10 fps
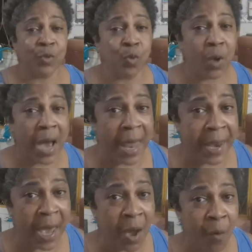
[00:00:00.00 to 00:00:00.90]
do
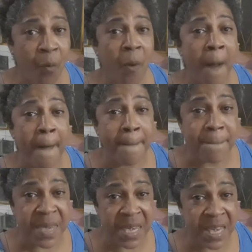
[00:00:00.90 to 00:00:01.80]
canal
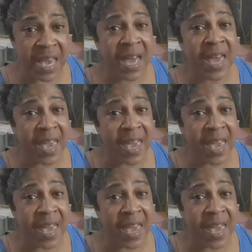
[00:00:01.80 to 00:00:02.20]
Minha